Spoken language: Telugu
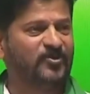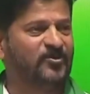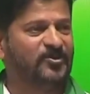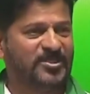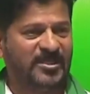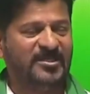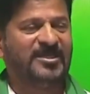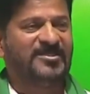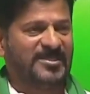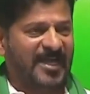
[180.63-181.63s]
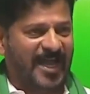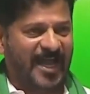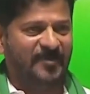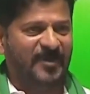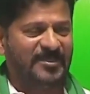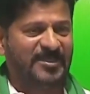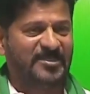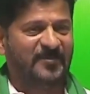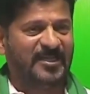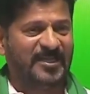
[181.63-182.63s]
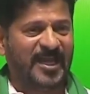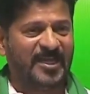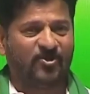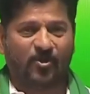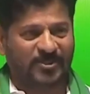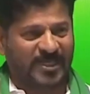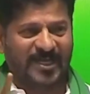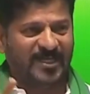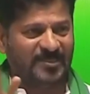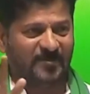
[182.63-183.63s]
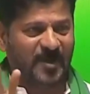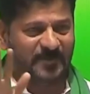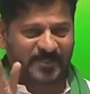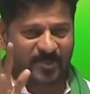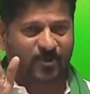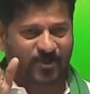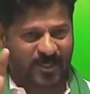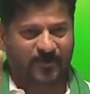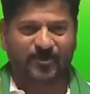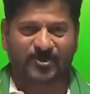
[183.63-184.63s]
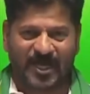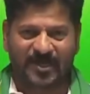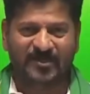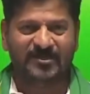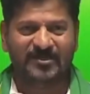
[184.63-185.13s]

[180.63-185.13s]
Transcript: ప్రభుత్వం నుంచి సహాయం అందించమన్నారు కానీ కొట్టాలంటే మా బిడ్డలు కొట్టకపోదురా